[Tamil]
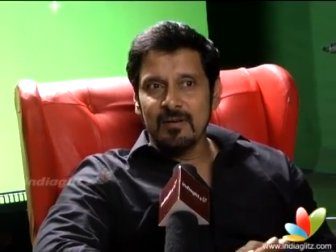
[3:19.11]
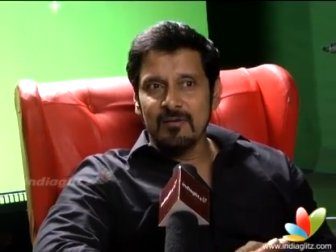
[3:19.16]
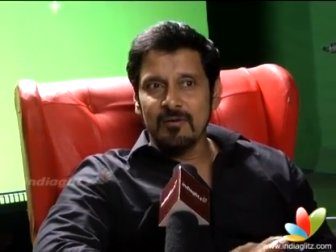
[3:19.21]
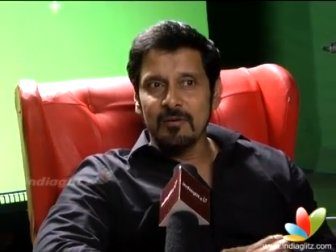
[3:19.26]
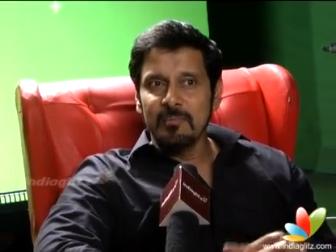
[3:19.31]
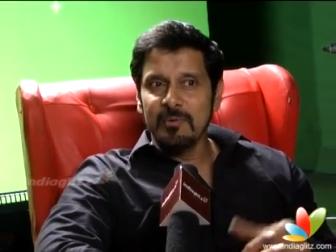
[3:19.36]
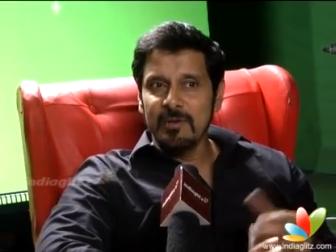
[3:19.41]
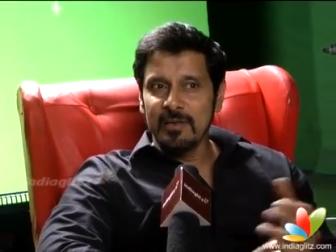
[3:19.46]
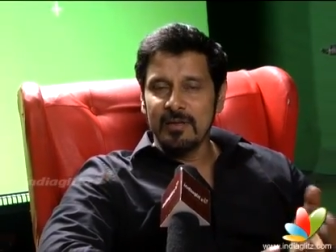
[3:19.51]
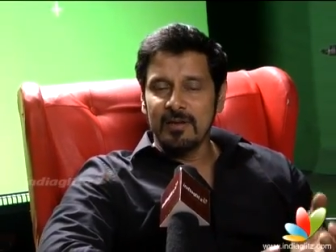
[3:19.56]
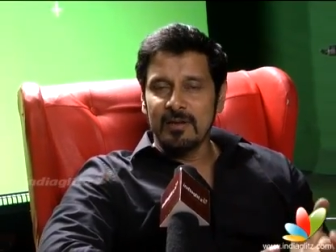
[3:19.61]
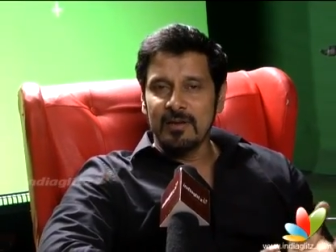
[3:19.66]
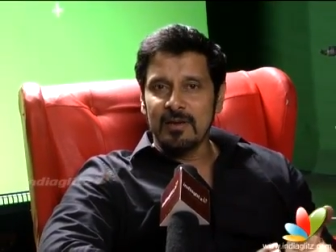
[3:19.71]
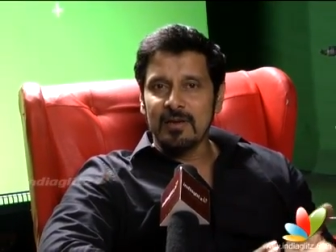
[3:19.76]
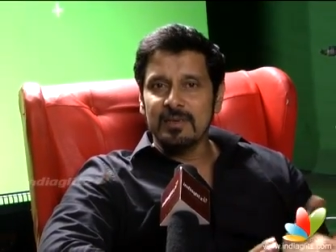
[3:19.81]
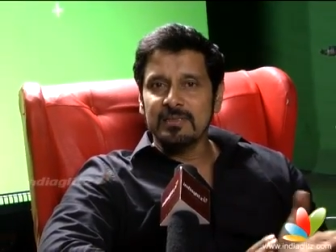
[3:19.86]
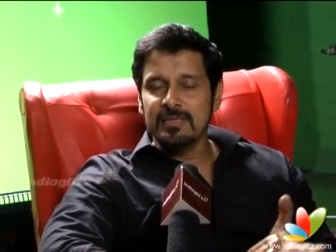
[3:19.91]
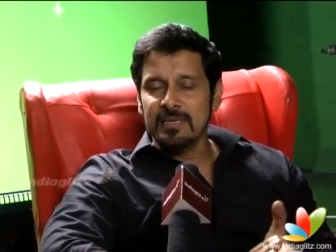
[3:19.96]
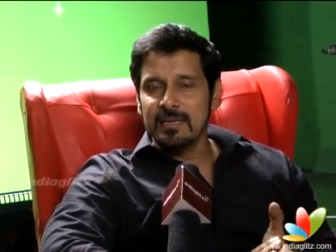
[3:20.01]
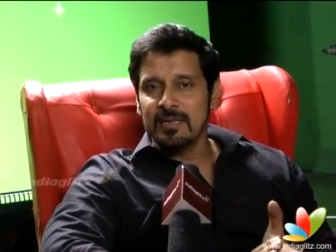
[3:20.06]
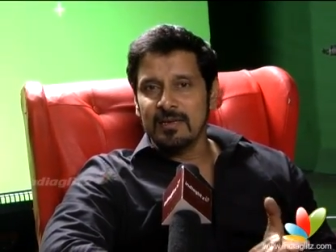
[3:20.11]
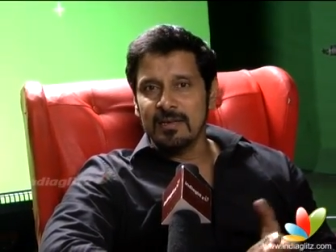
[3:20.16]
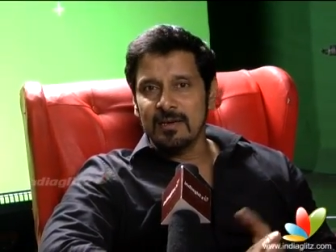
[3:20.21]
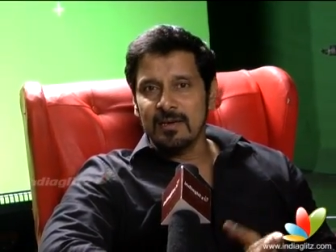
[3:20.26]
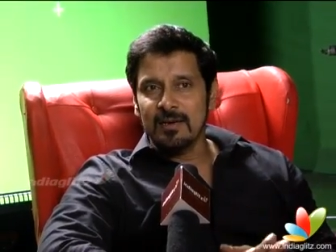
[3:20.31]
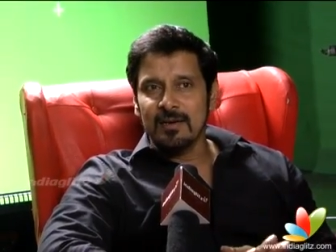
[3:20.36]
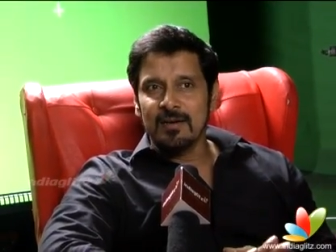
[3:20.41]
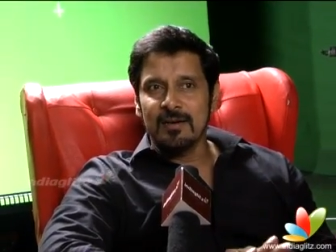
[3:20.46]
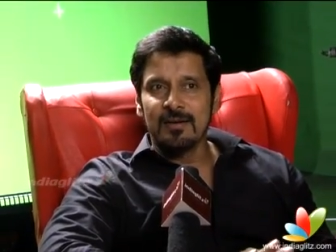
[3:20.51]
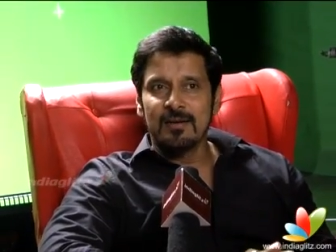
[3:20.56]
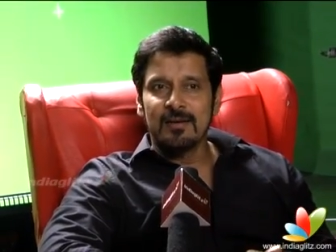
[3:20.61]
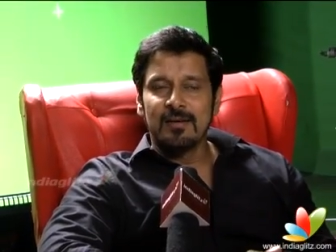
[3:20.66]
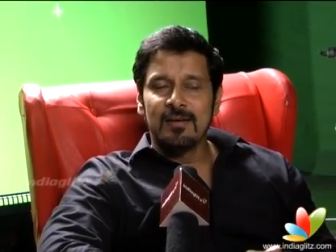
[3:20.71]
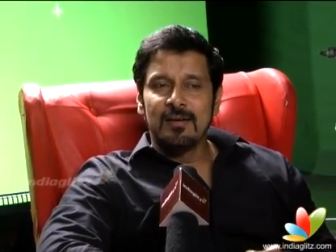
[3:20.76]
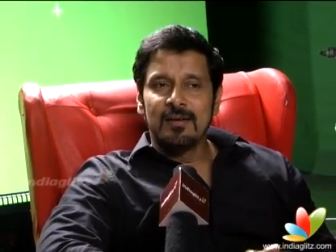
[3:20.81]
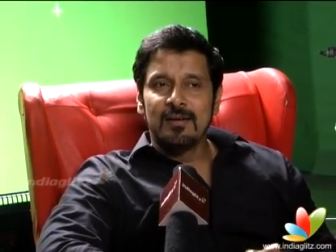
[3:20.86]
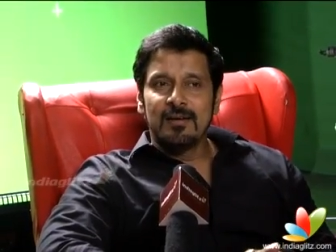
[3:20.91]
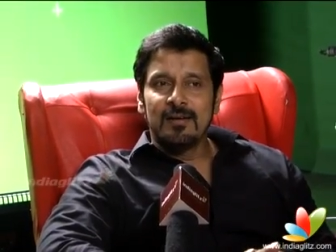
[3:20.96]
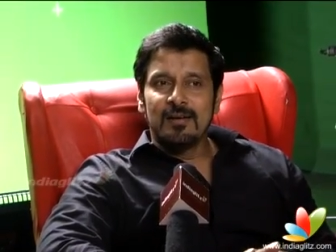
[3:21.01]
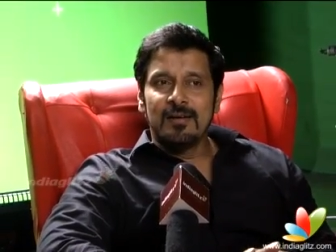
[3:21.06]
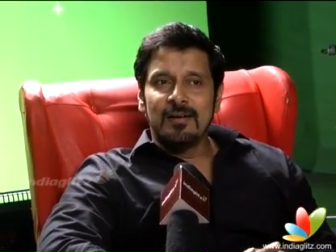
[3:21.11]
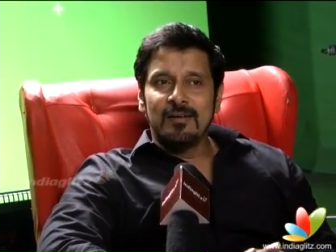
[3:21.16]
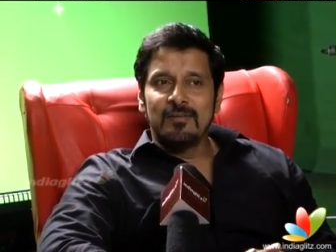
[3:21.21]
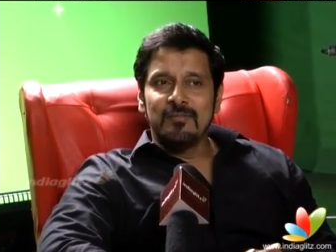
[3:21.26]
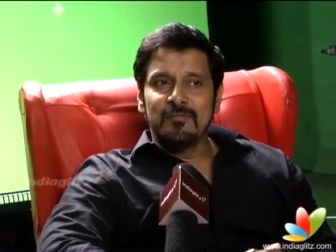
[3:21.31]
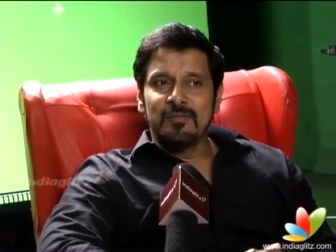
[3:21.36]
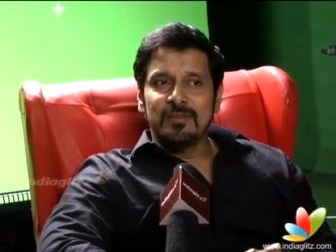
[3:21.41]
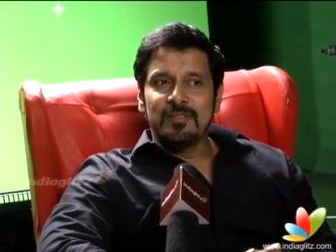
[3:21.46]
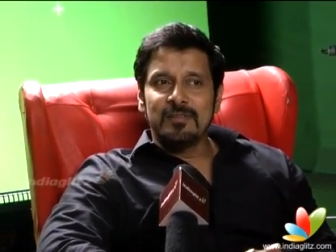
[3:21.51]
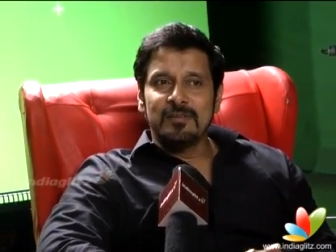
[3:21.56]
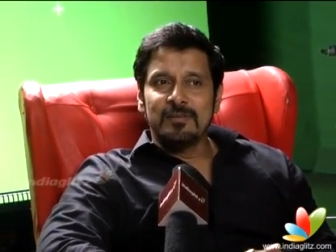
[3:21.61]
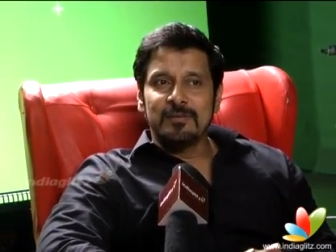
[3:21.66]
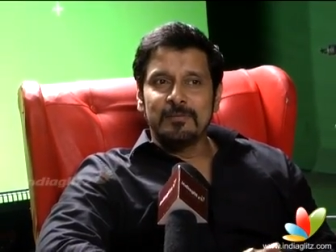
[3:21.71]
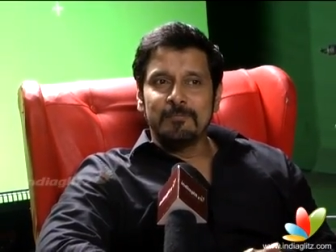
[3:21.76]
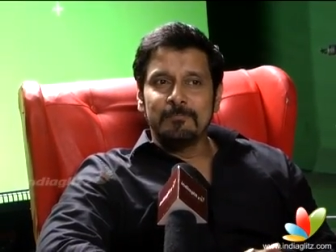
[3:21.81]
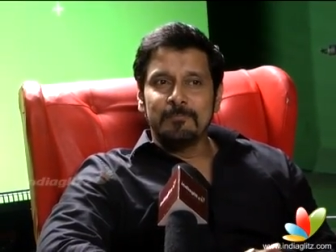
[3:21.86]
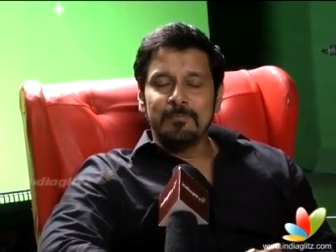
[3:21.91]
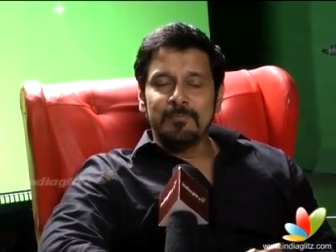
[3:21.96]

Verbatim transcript: அவங்க பிரிகிறாங்களா சேர்றாங்களா அவங்க வந்து